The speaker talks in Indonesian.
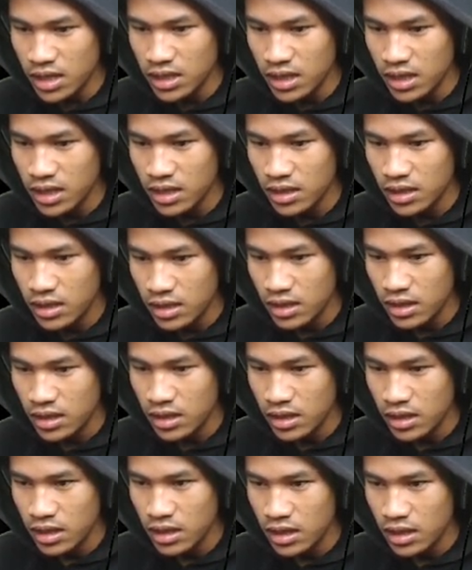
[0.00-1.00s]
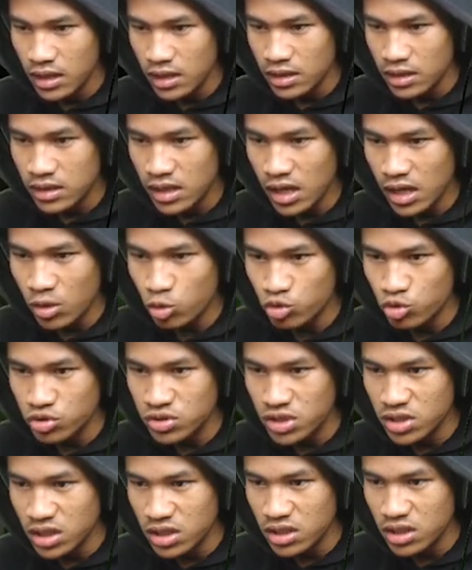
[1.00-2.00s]
nih. Dia
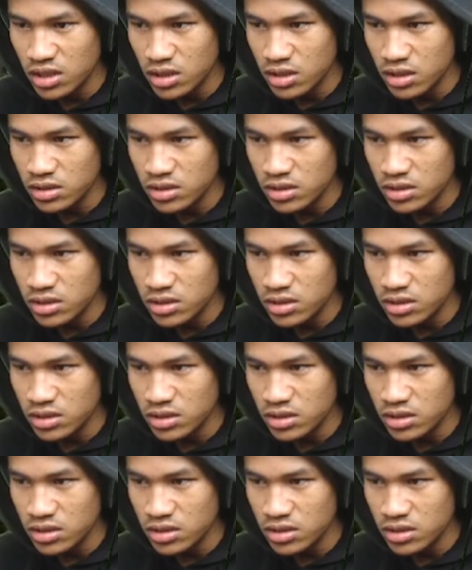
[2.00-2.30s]
ngunci di